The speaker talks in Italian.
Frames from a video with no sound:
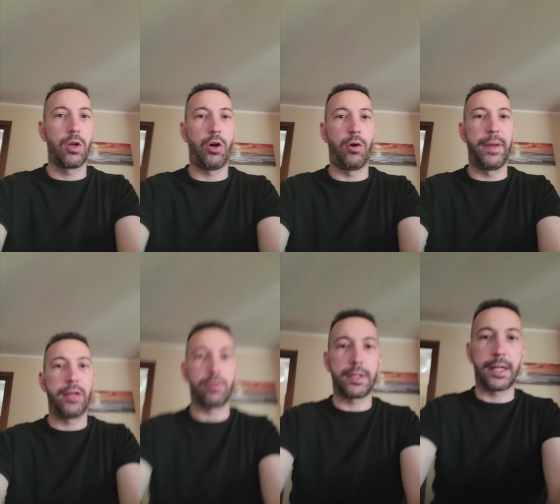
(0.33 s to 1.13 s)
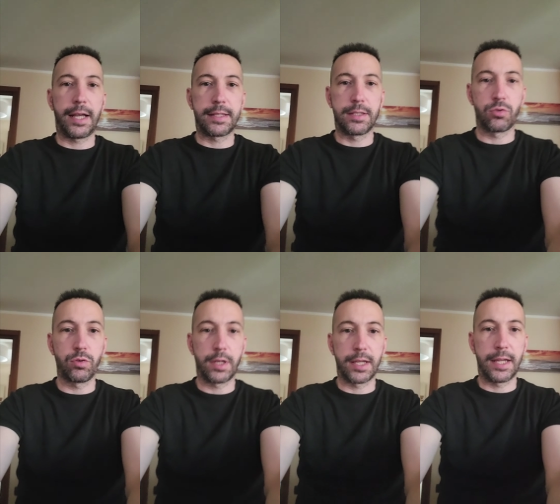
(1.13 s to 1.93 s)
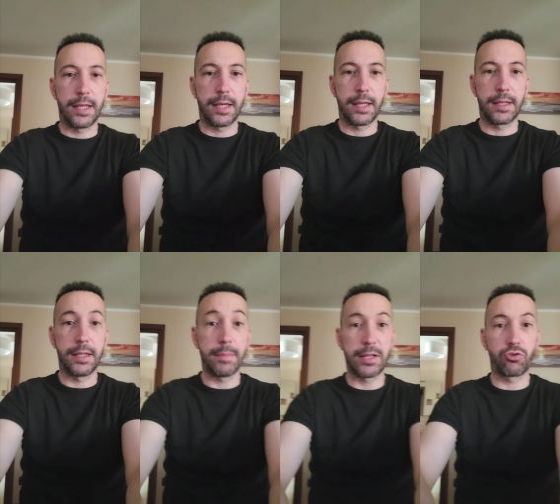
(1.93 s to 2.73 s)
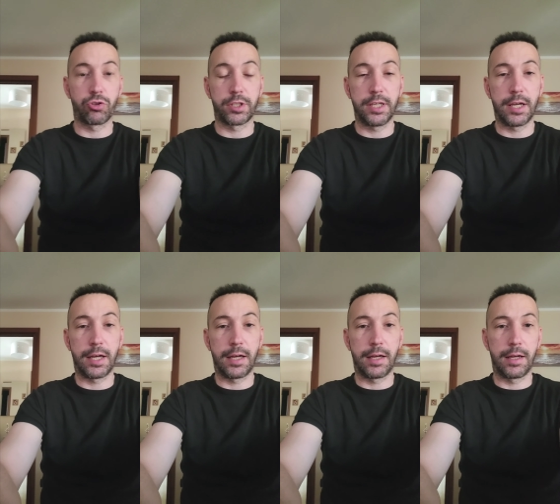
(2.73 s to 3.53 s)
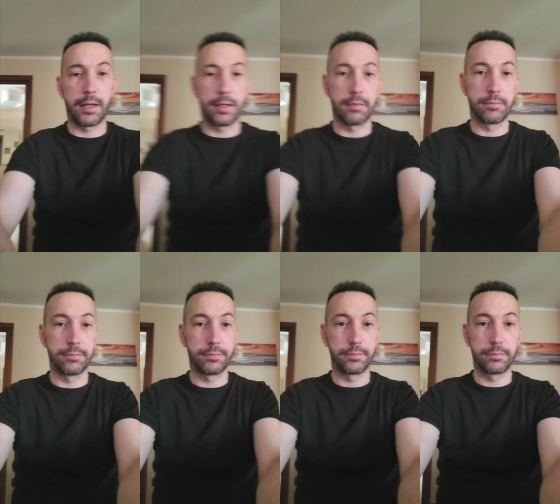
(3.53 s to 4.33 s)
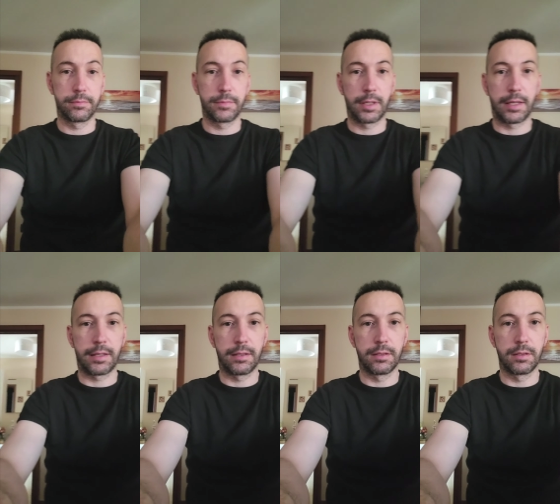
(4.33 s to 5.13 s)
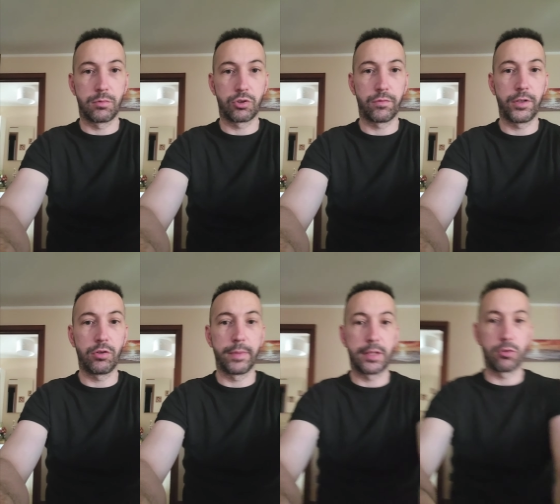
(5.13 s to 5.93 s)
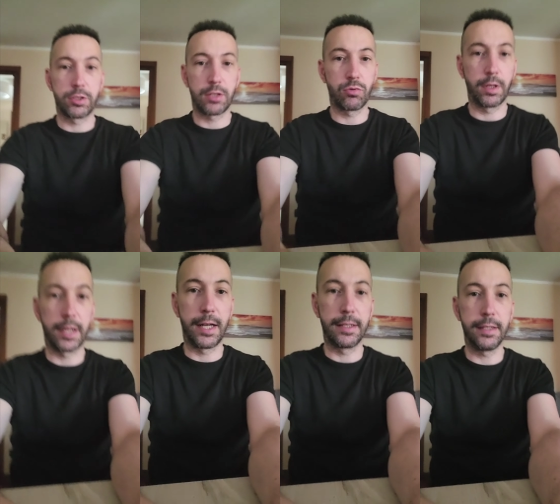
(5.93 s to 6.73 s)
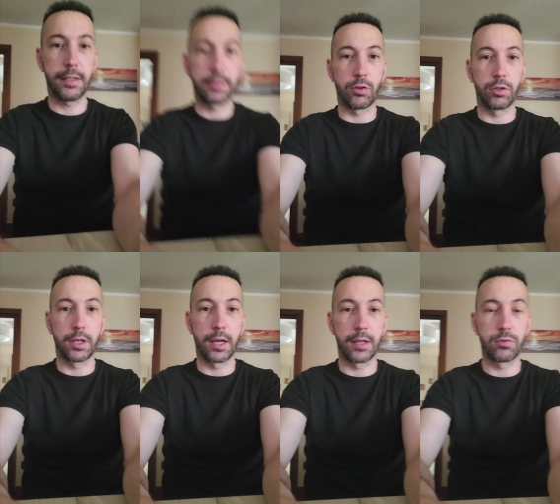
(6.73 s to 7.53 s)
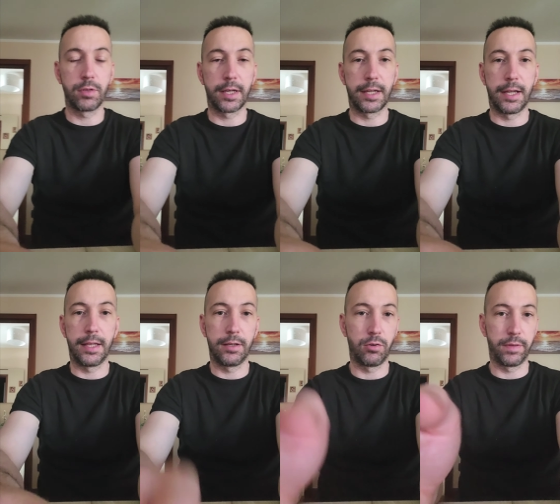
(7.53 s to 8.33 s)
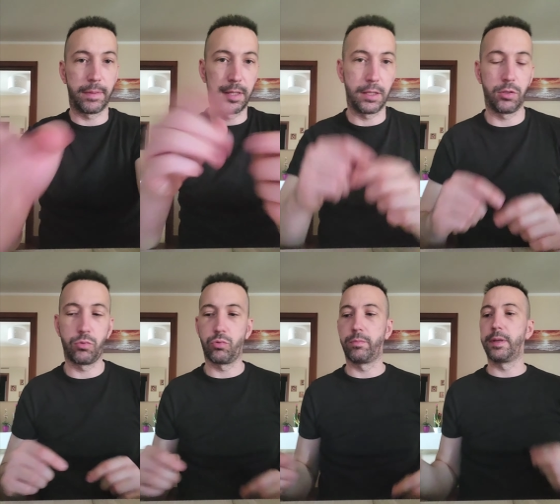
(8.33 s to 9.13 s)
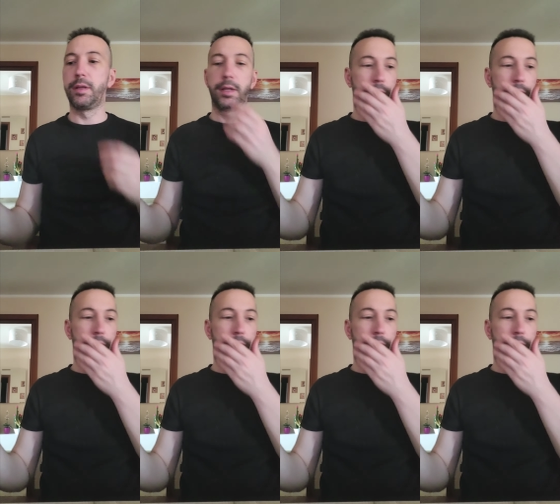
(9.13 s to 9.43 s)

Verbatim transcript: Oh, ben ritrovati ragazzi sul canale d'animaggio, sia... Eh, questo video lo metterò sia sul canale TikTok che sul canale ovviamente YouTube.